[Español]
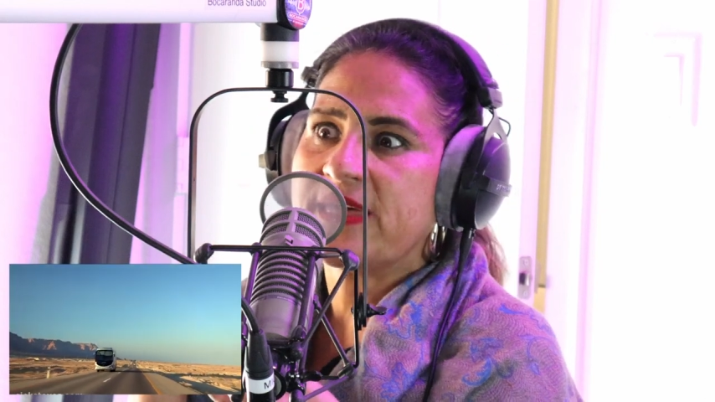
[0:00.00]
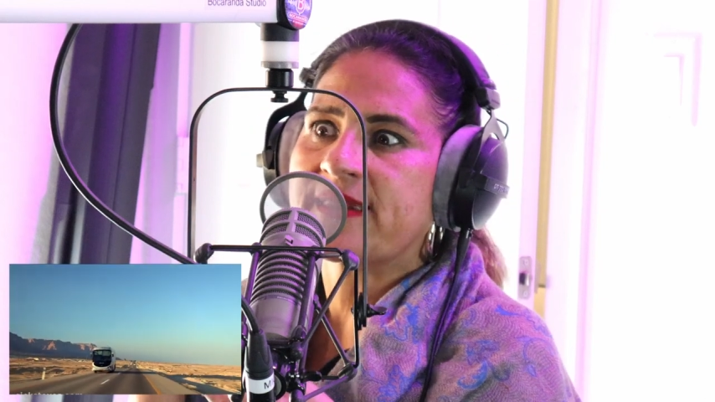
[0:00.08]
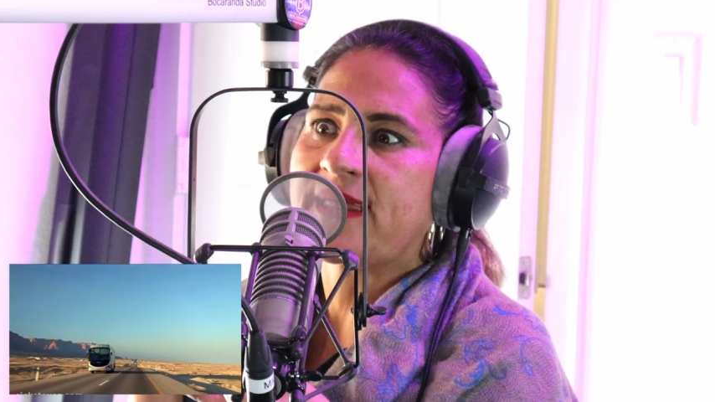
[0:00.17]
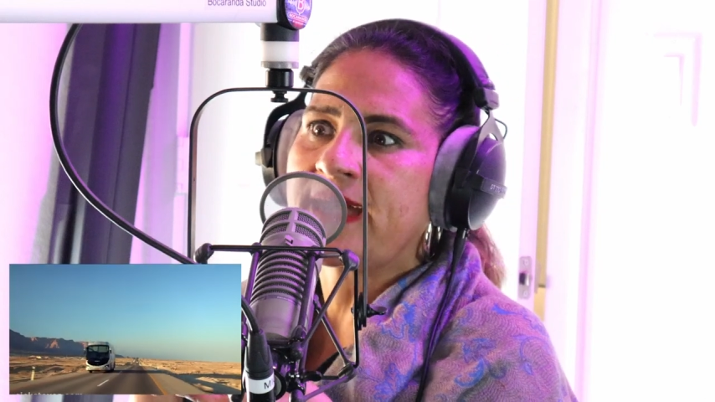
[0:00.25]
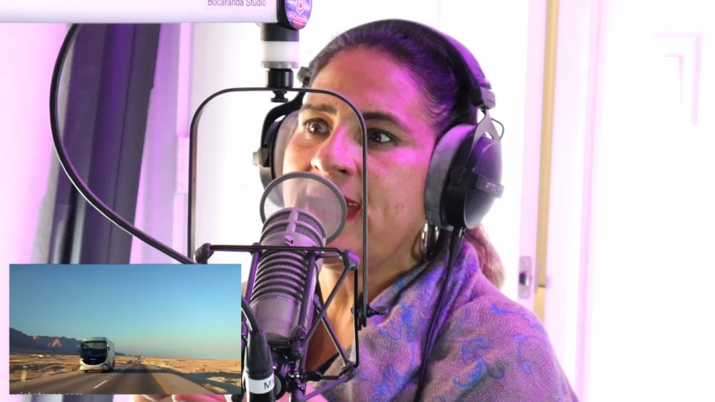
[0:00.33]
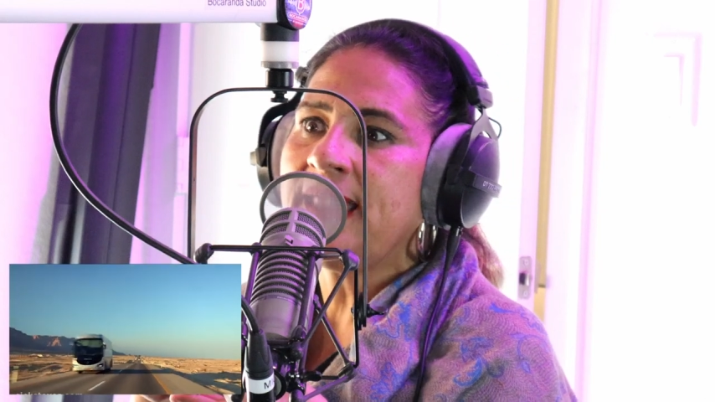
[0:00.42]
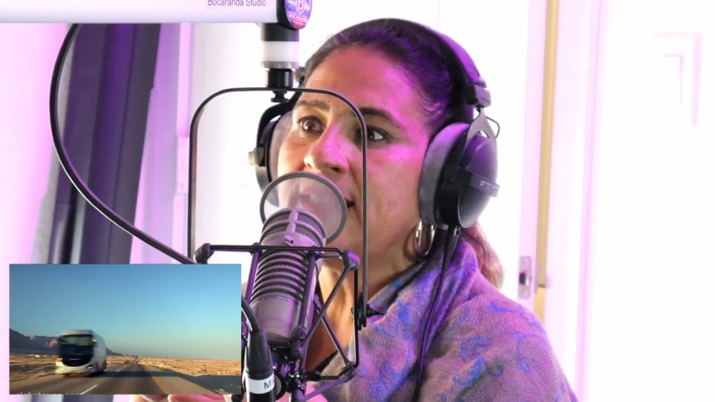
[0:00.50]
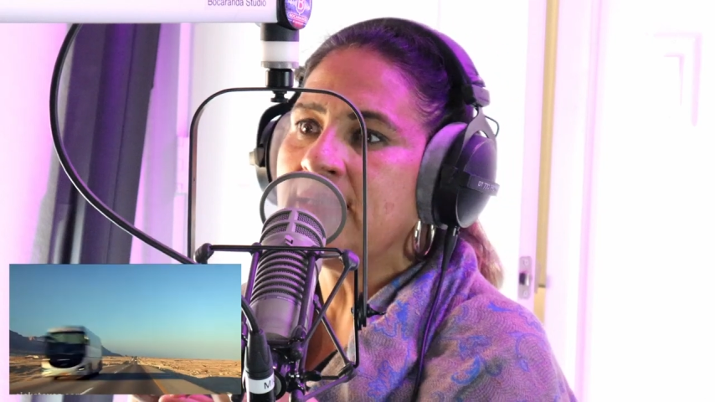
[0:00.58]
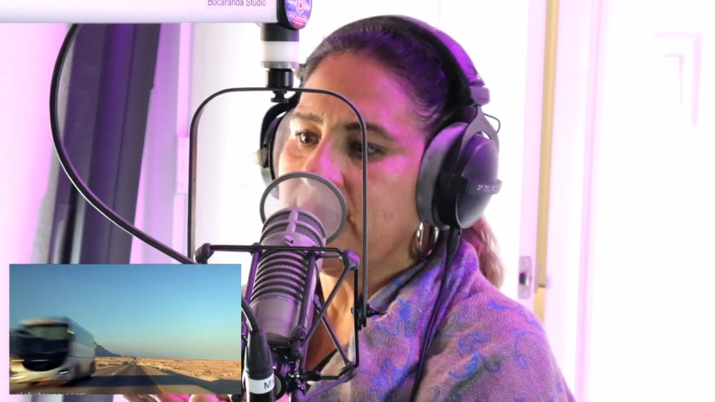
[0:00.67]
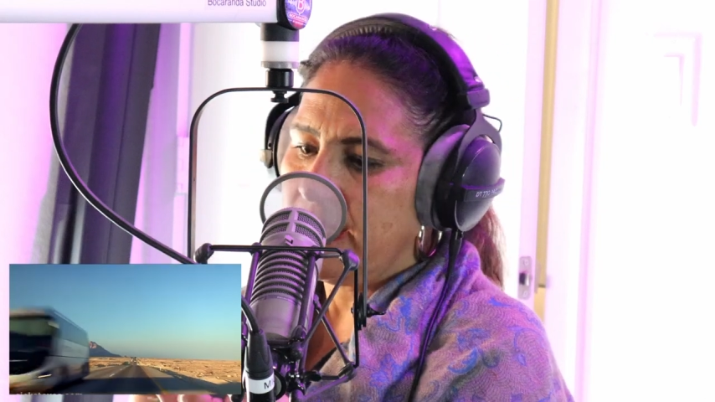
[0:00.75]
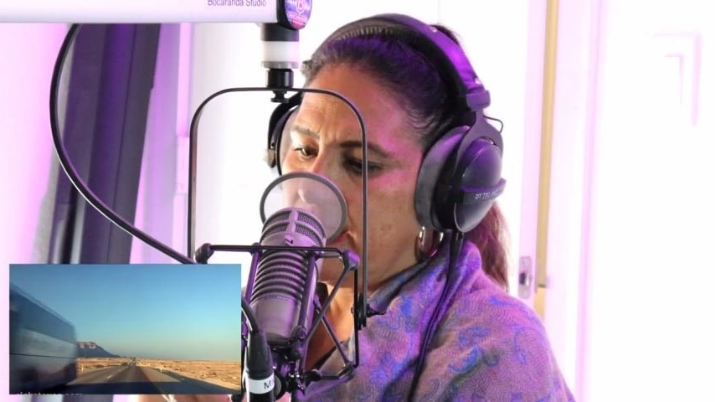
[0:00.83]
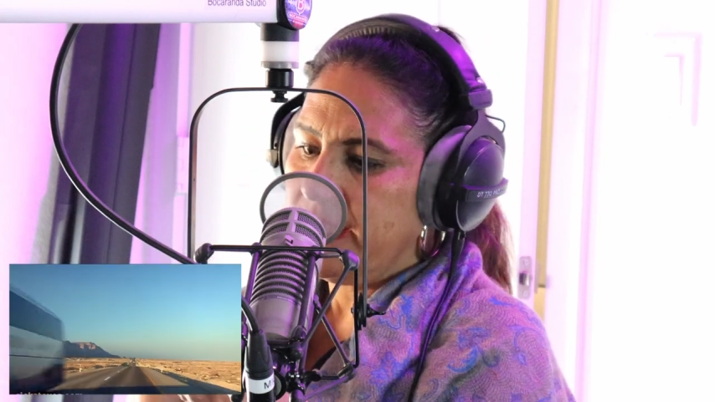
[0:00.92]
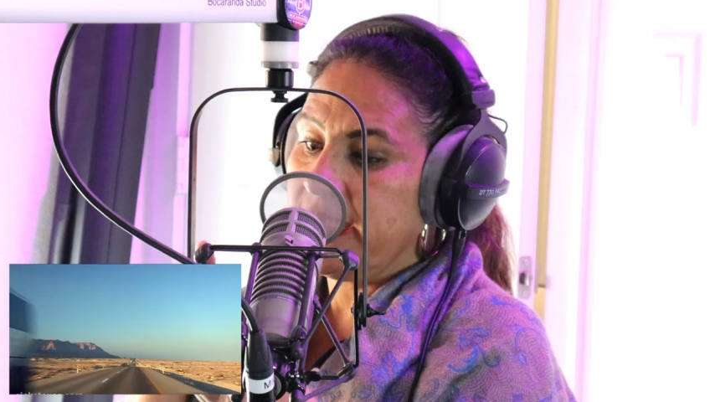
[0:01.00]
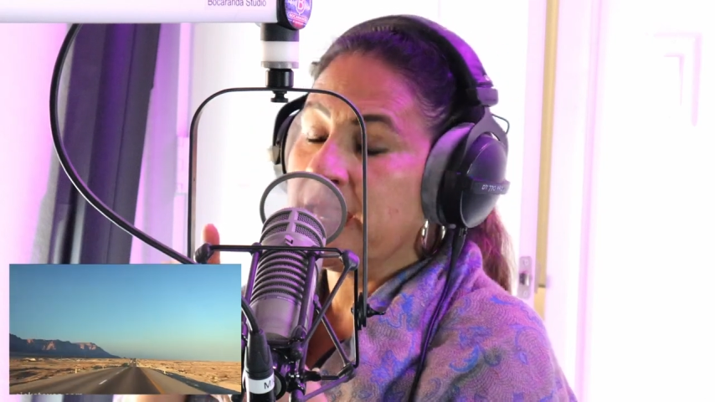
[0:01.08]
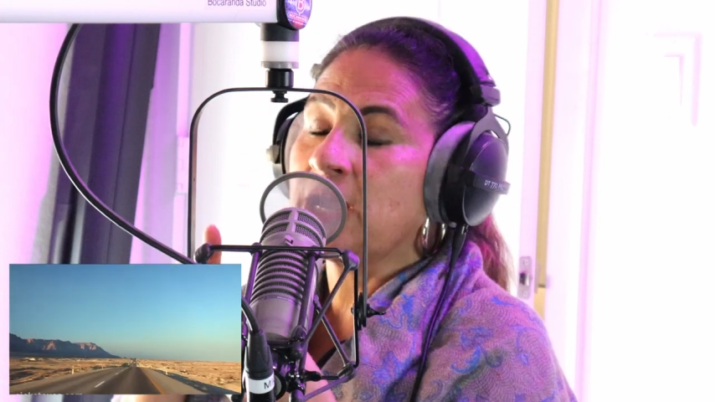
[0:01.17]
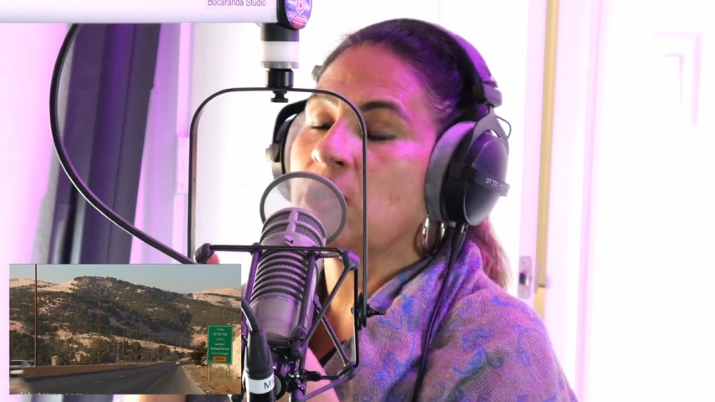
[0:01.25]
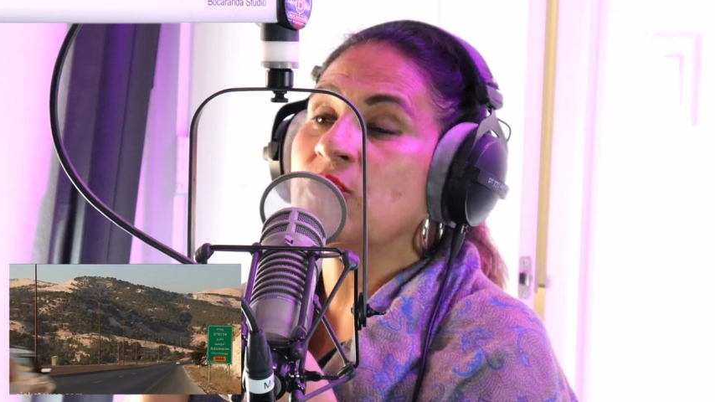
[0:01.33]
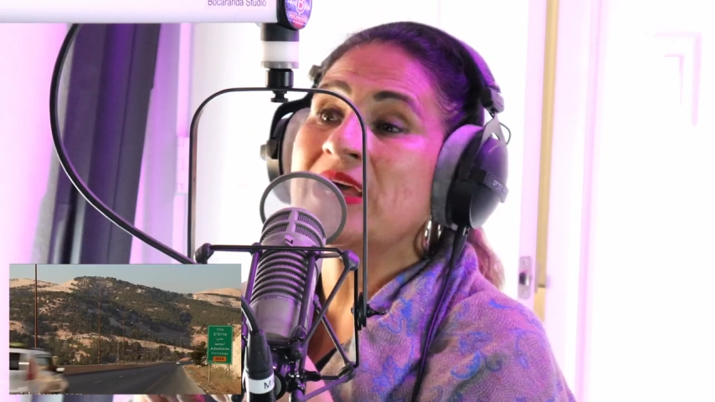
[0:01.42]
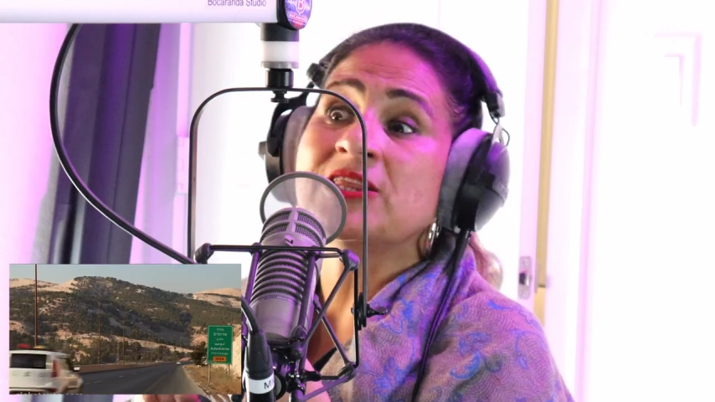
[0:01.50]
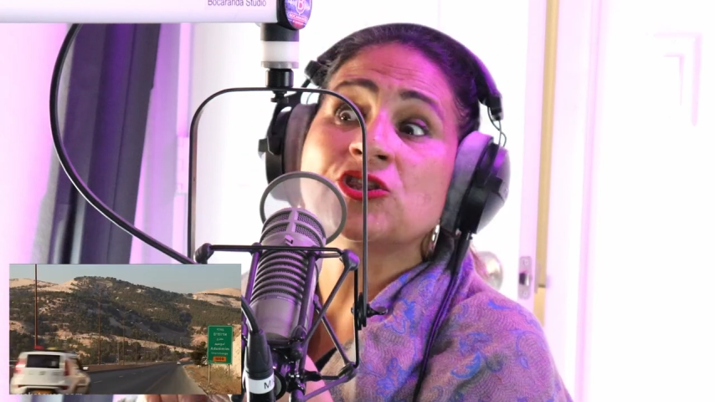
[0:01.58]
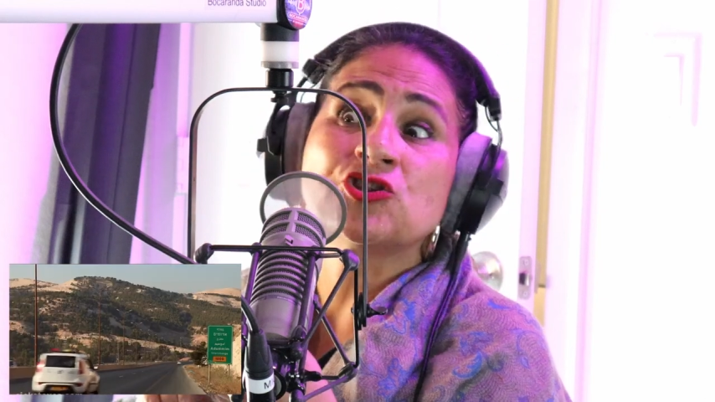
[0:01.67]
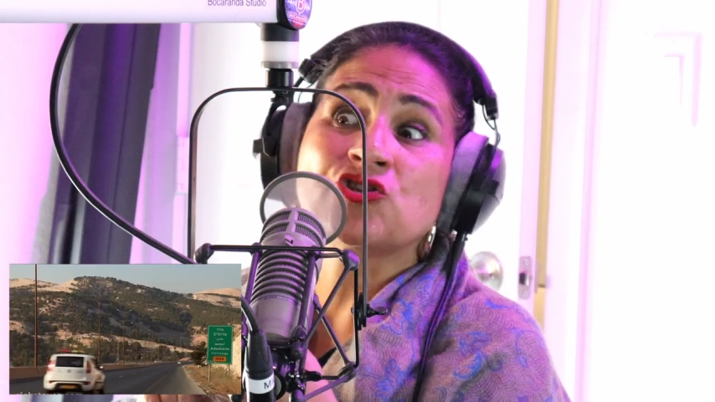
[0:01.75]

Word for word: Israel, incluyen